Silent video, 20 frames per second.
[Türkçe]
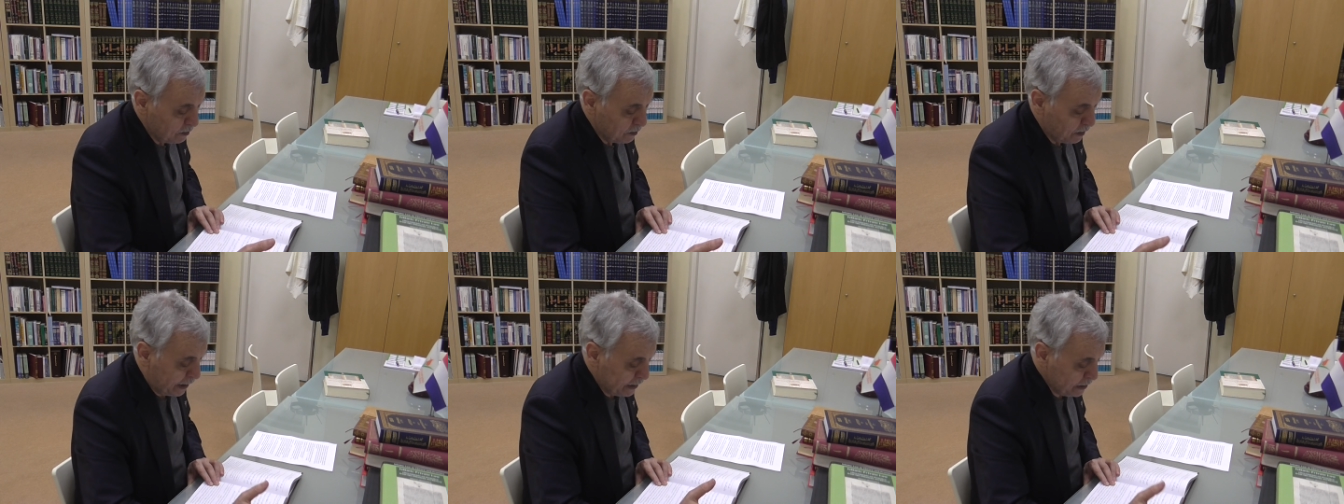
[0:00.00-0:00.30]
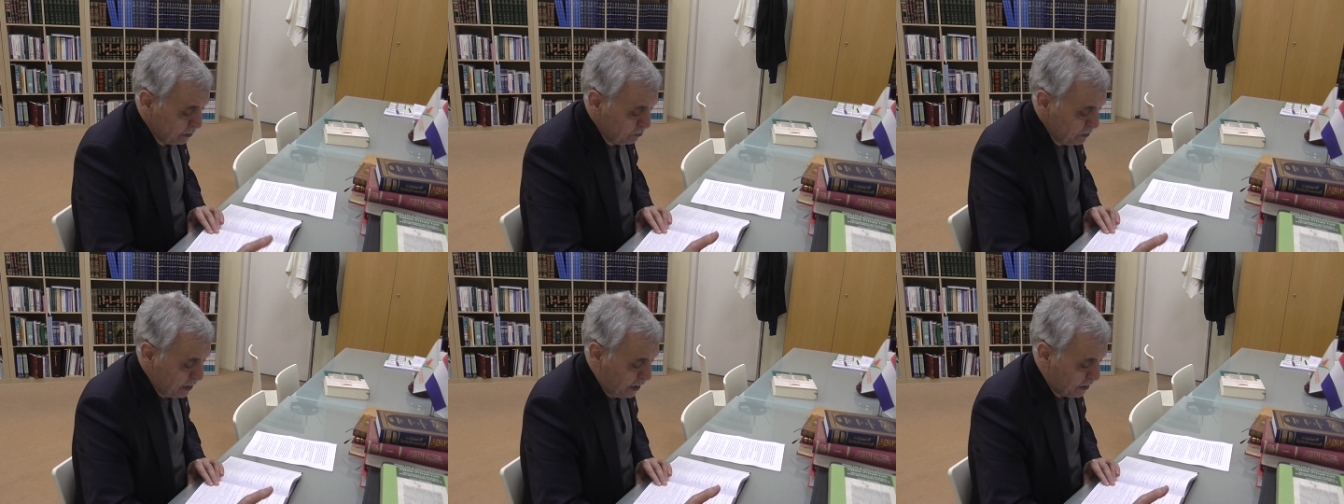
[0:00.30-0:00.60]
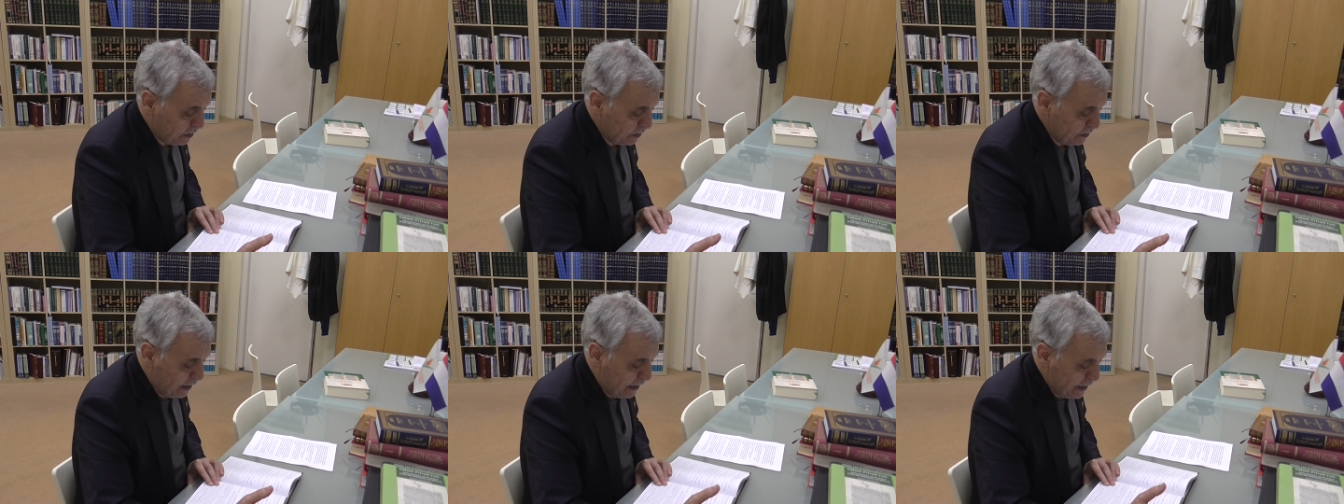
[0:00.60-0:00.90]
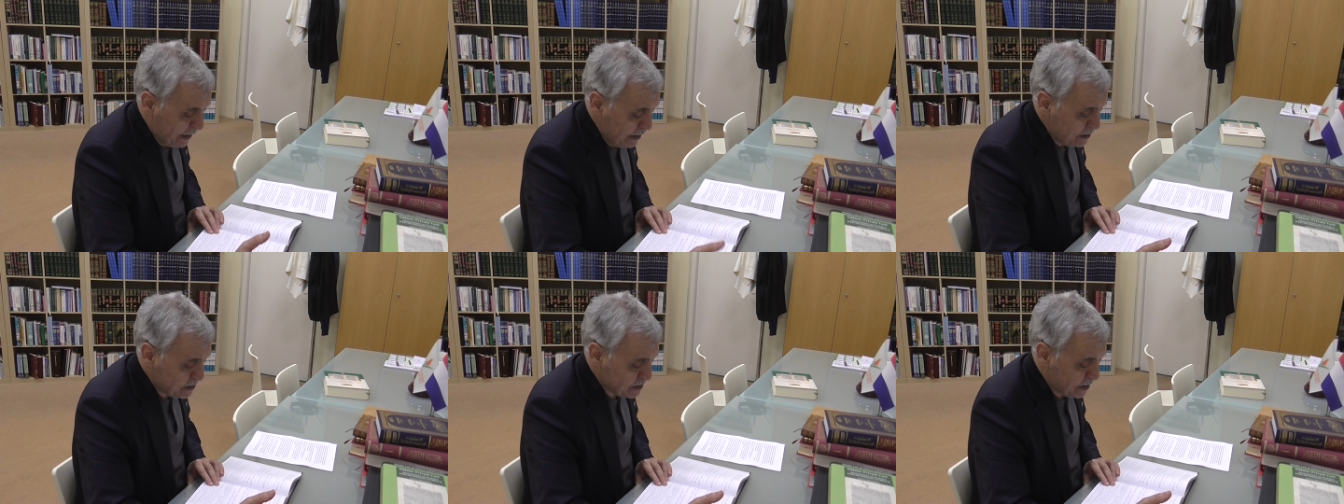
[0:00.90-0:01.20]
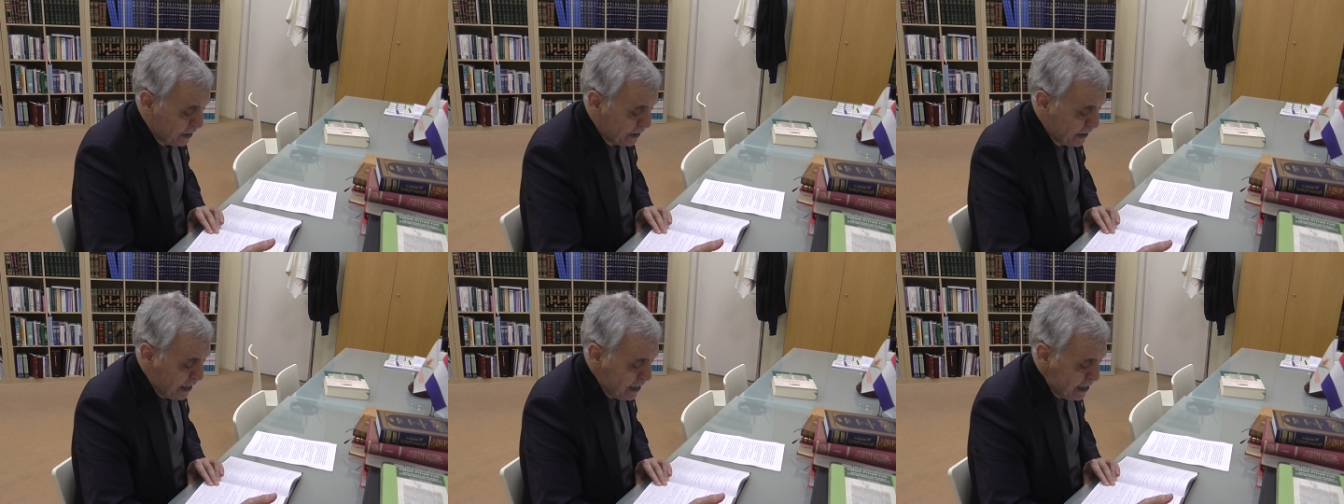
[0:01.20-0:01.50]
Hanımlarına her
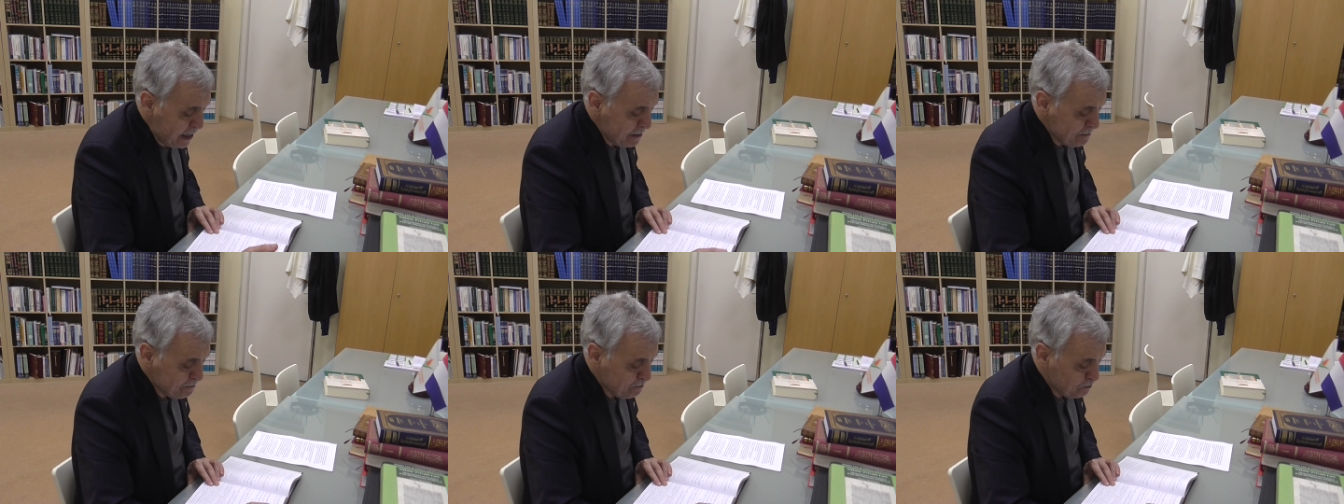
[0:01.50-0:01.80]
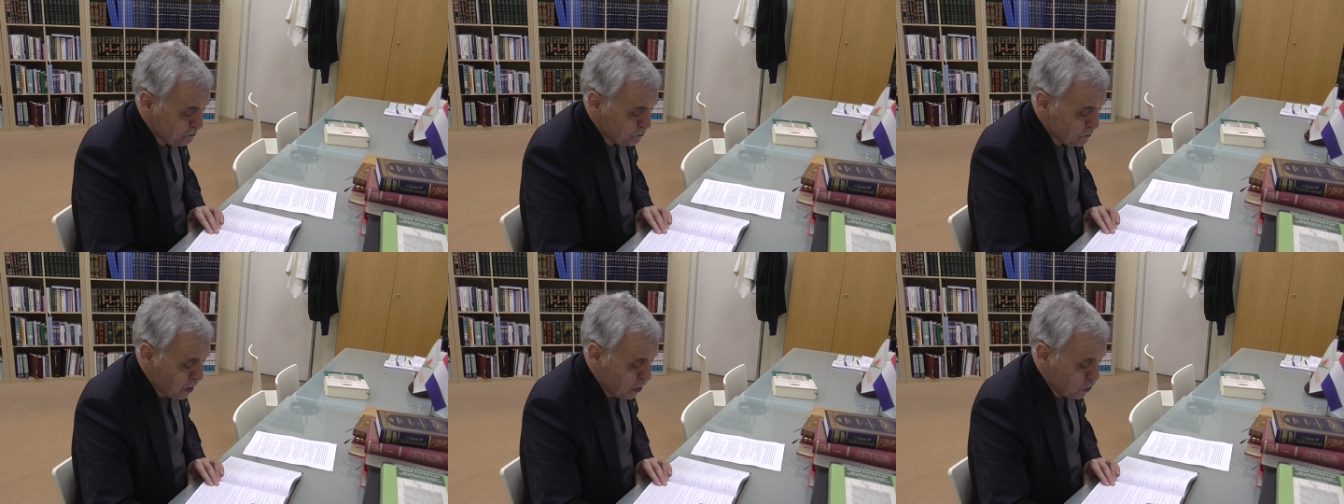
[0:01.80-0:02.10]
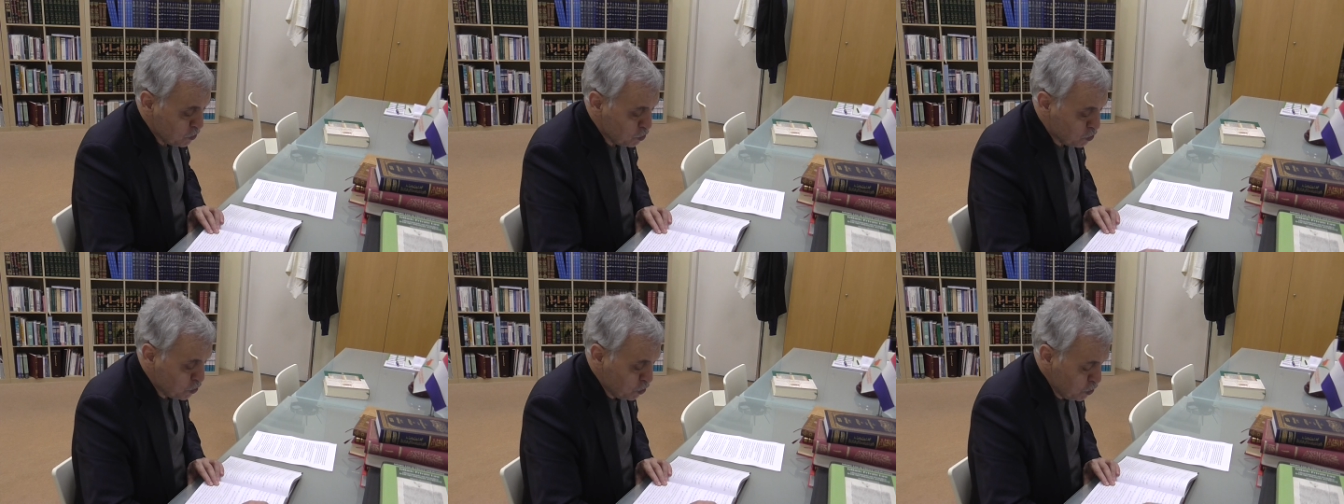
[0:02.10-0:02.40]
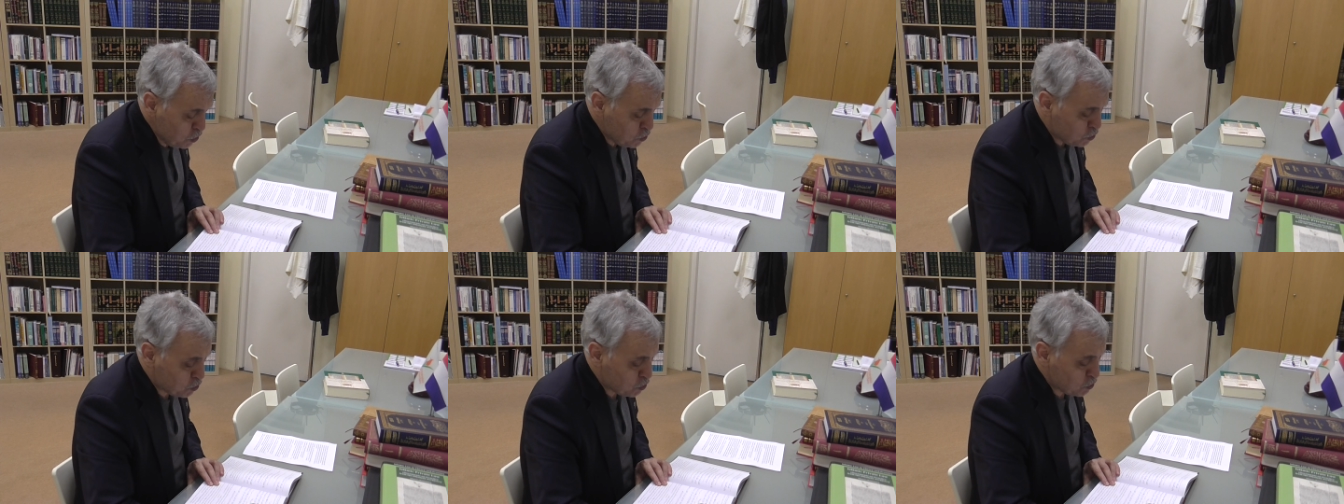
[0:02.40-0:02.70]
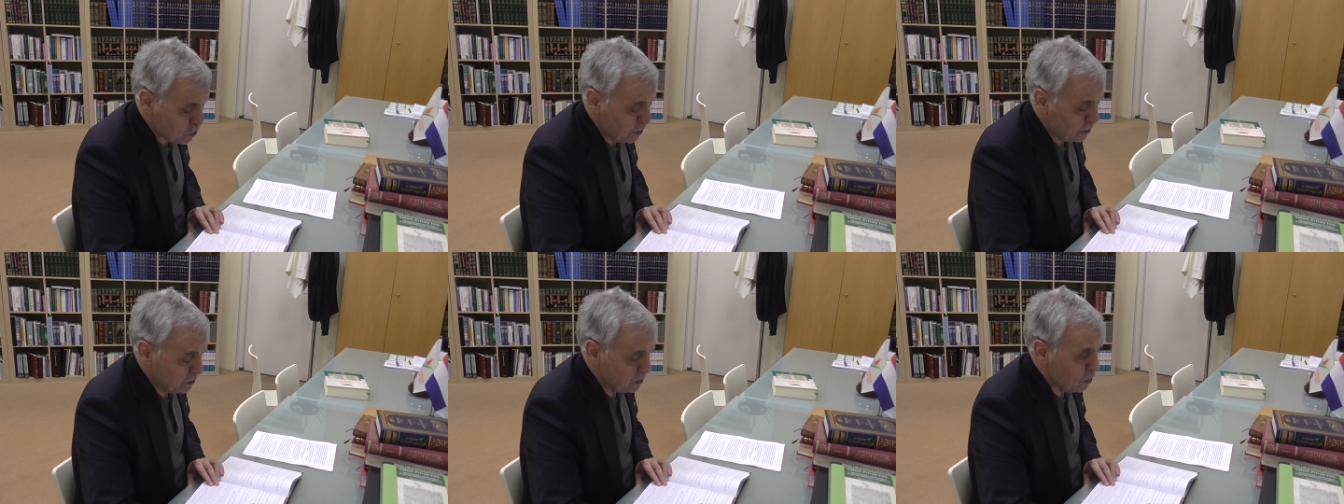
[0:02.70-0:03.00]
sene
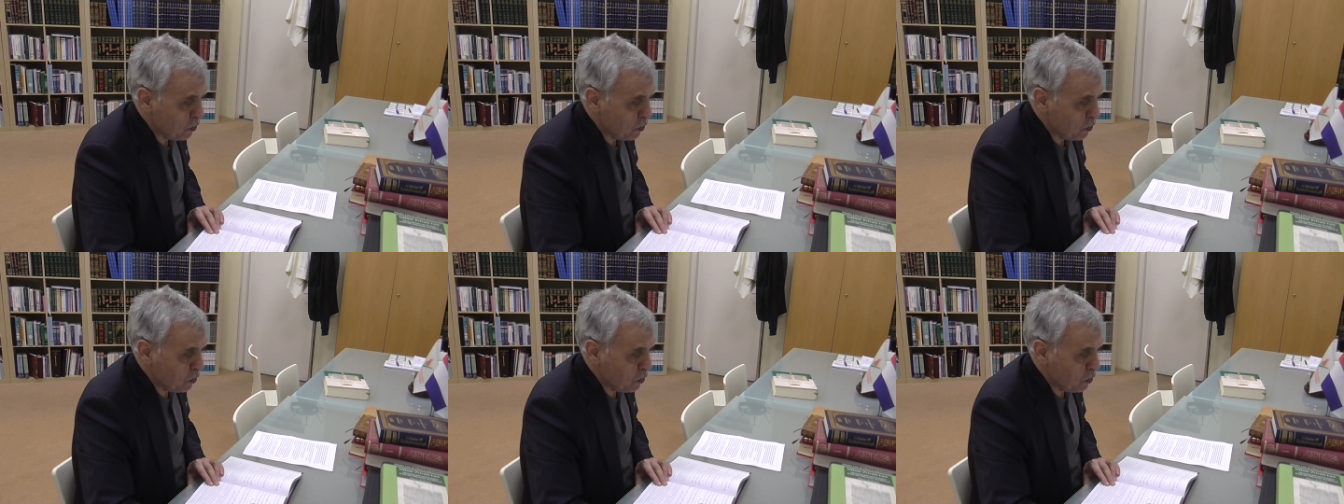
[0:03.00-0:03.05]
yüz